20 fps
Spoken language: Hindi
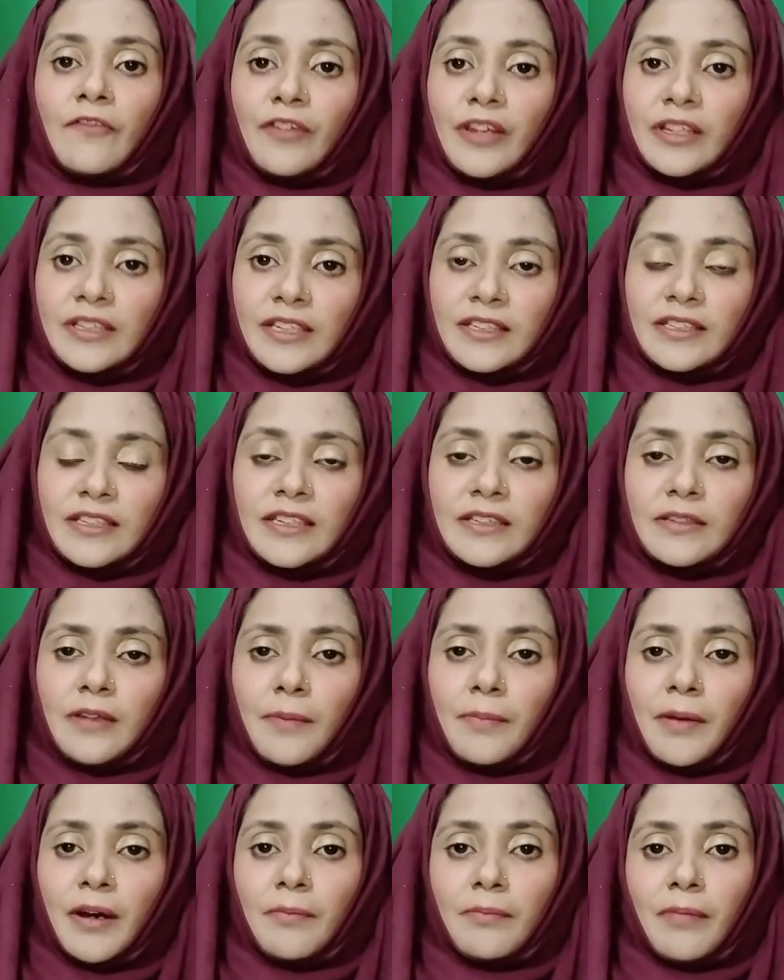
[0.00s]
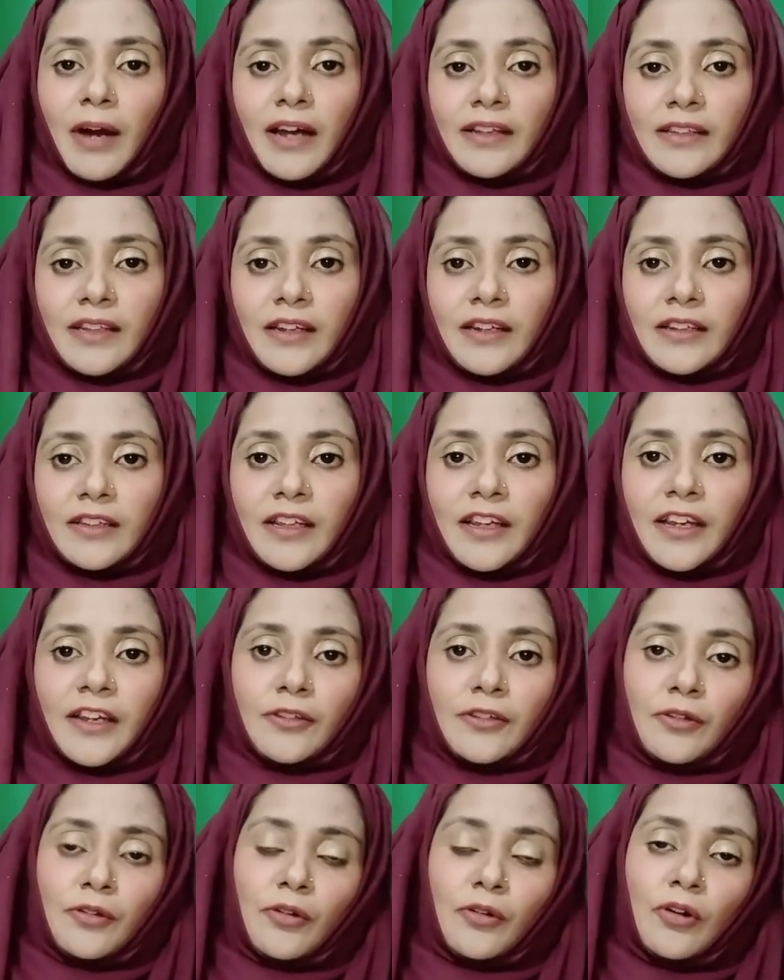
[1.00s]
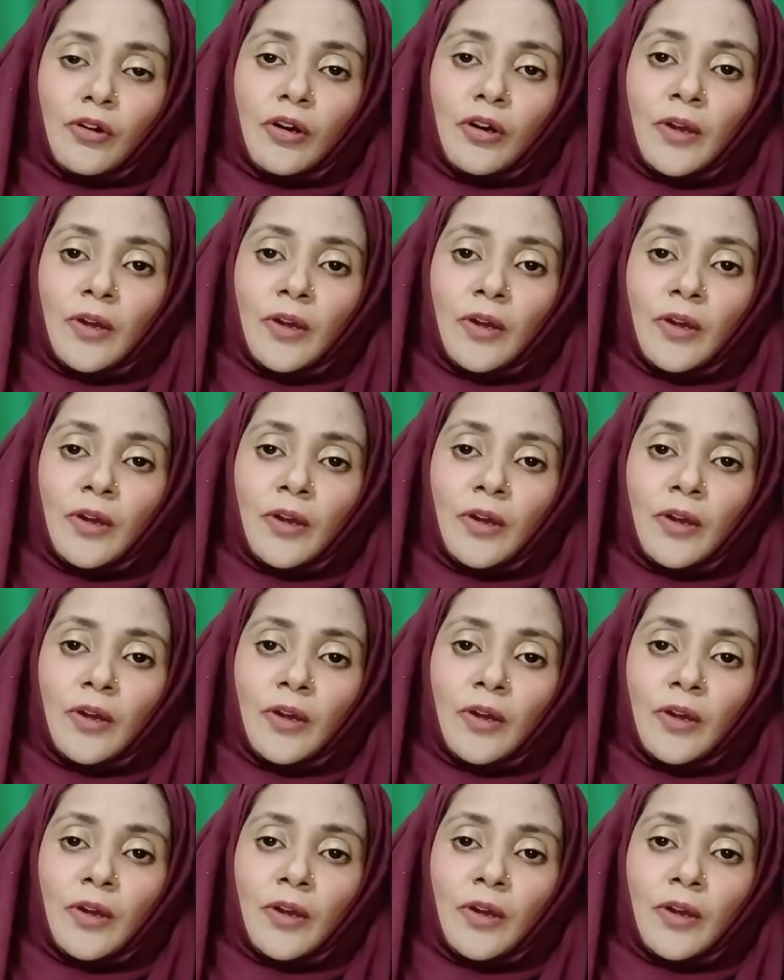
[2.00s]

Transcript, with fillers: फीसिस की जब हम बात करते हैं तो